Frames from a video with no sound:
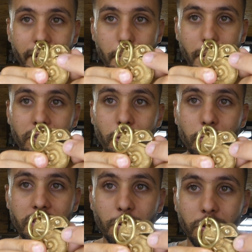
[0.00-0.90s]
Eh ben,
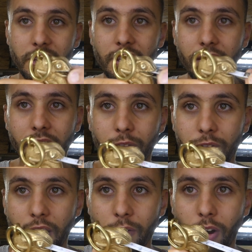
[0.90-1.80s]
celui-ci aussi,
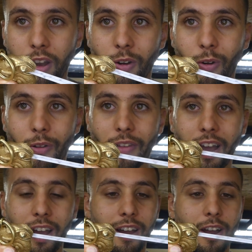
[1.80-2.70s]
vous allez voir, on
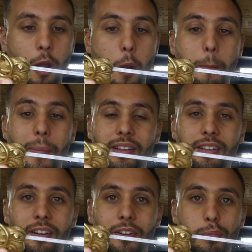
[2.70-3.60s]
a un
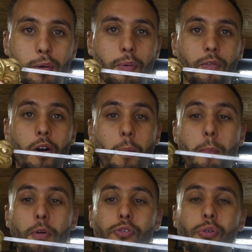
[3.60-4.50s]
mètre pour pouvoir
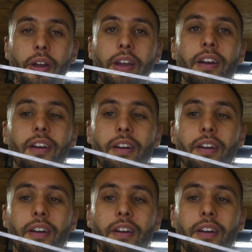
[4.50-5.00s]
mesurer